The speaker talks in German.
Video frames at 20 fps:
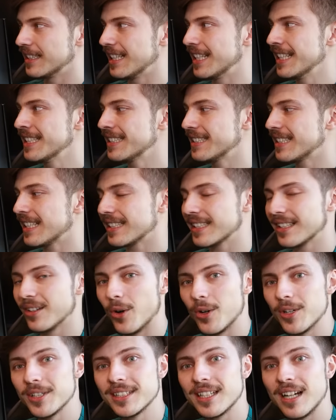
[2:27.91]
ist das
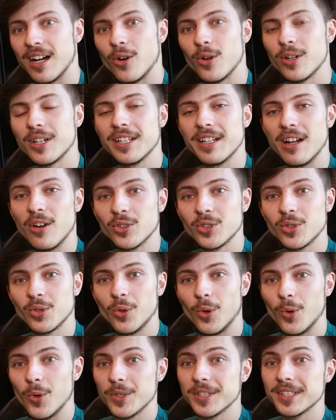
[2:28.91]
Gehäuse auch genauso
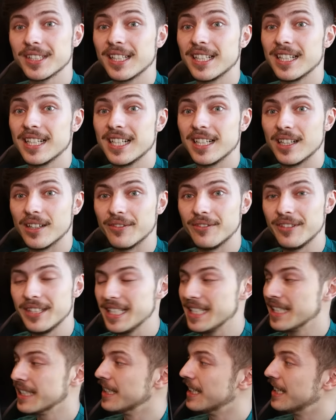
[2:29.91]
groß
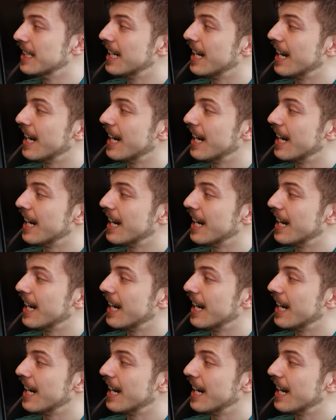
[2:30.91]
wie